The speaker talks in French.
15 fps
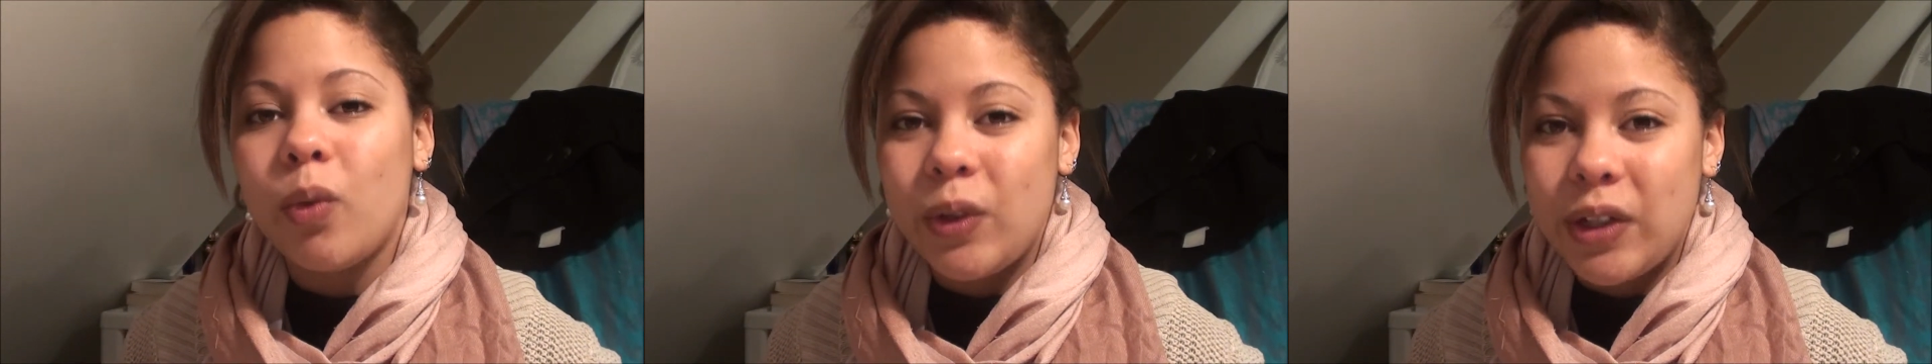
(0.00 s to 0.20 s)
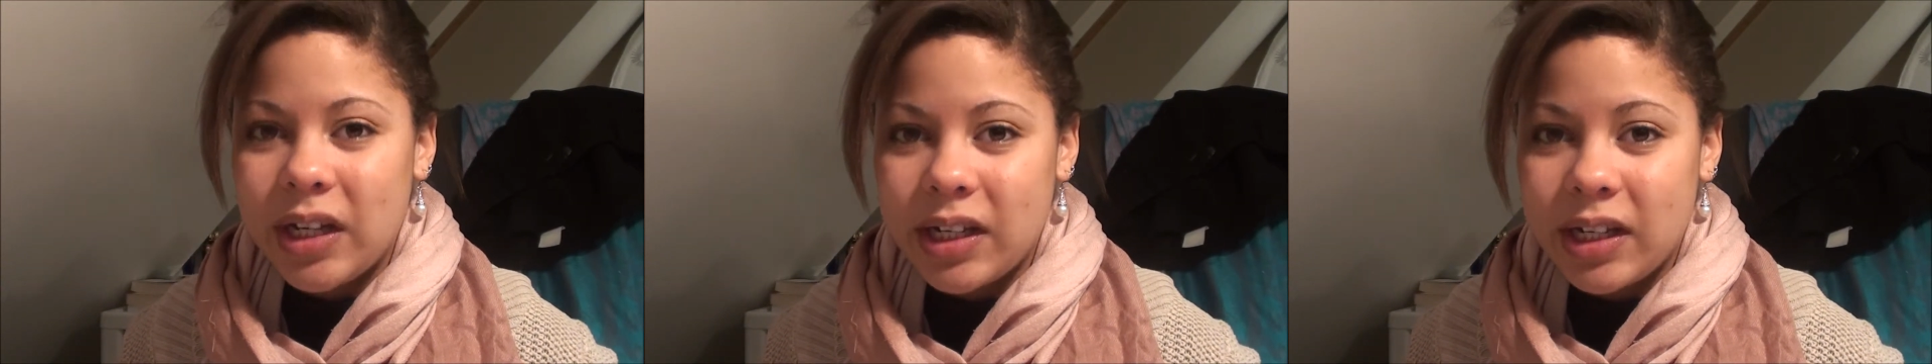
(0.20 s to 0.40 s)

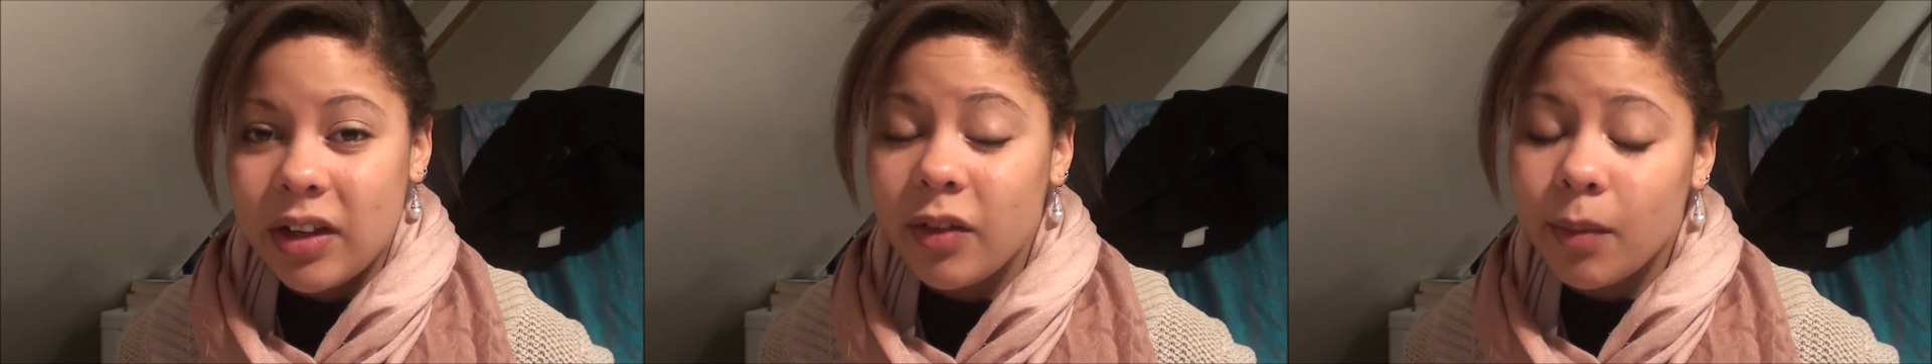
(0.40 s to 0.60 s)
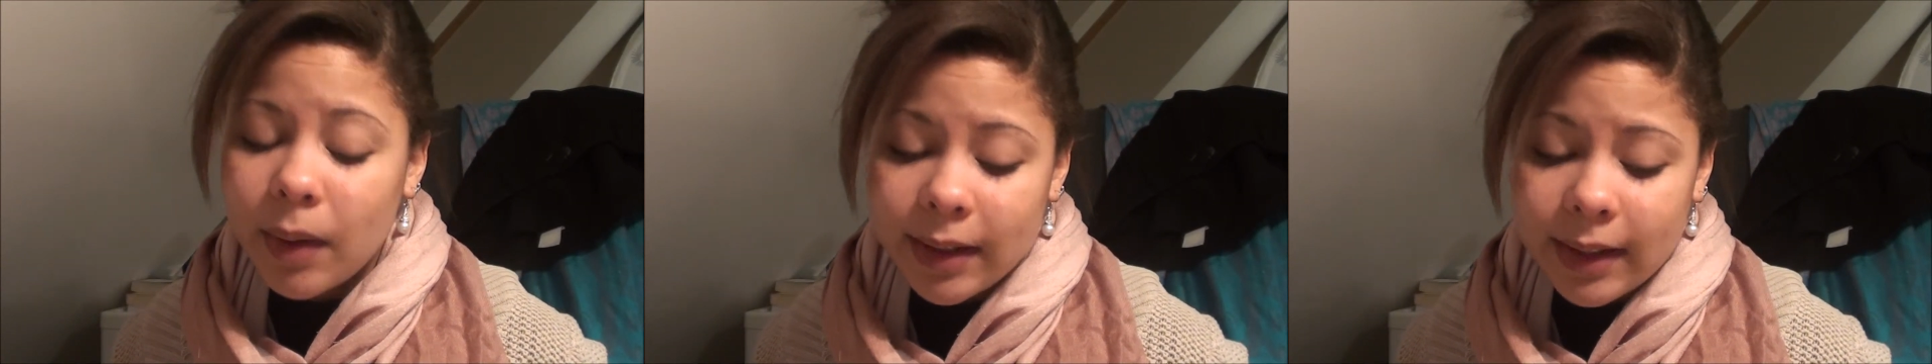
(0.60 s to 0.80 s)
où
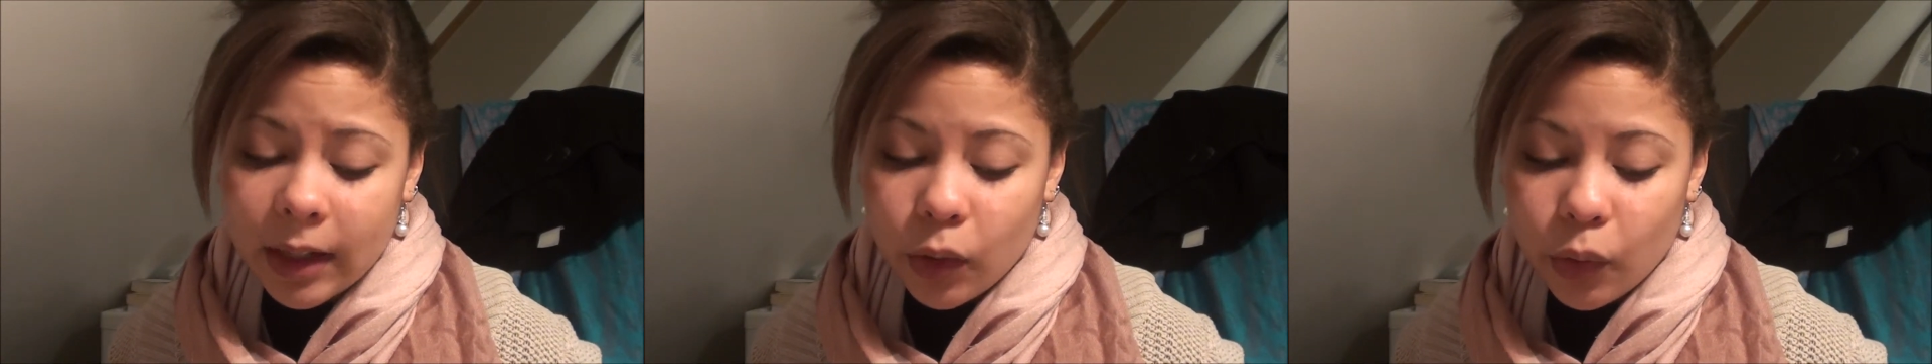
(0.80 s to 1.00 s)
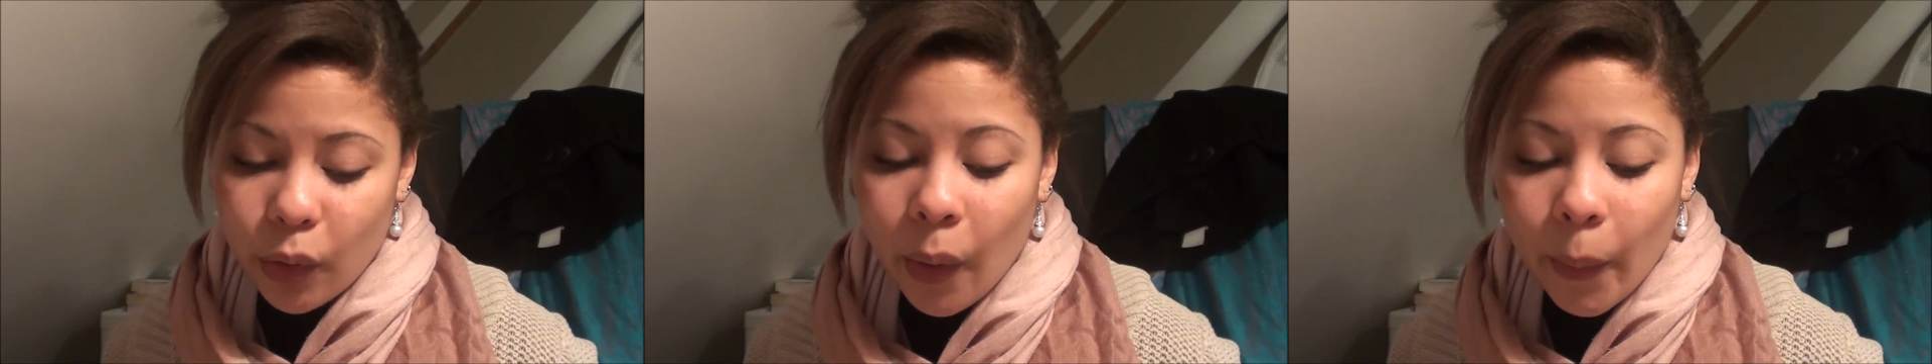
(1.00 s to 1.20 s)
j'achète ma
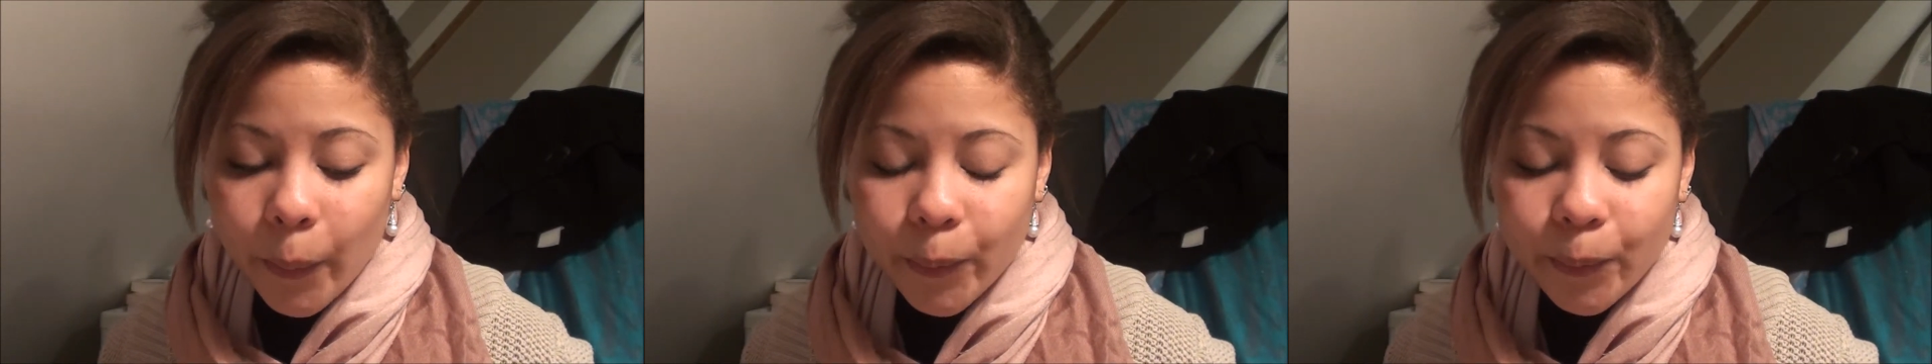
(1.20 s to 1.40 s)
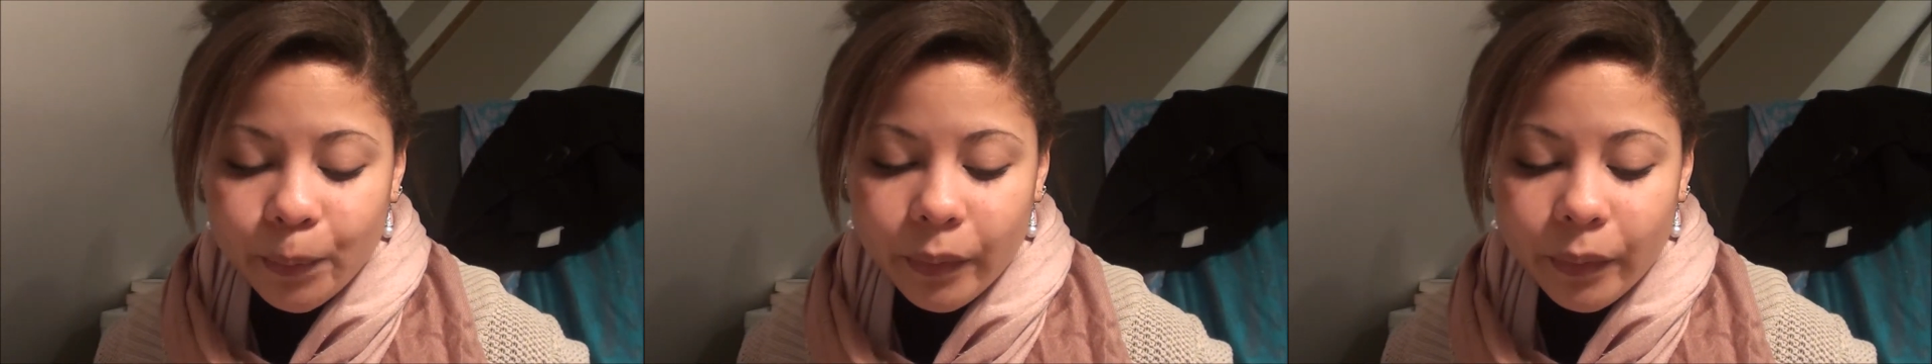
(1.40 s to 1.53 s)
déco.